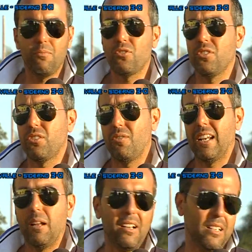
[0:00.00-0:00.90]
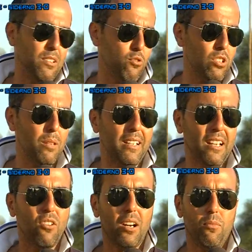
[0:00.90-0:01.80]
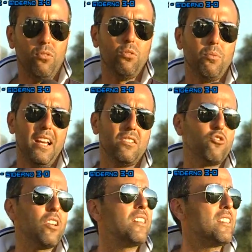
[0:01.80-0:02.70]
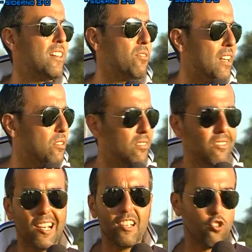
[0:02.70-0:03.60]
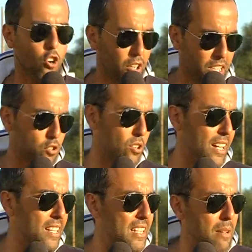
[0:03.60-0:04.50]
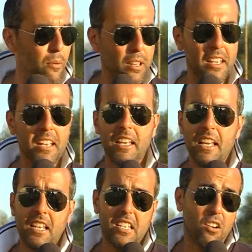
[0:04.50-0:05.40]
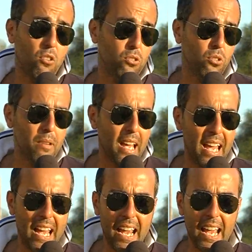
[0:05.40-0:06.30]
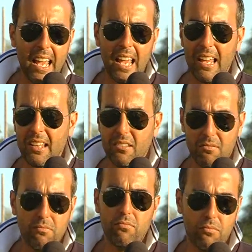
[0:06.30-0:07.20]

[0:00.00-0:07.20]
bisogna trovare l'amalgama giusta perché ancora è molto presto, ci hanno iniziato da tre giorni a giocare insieme, quindi secondo me eh,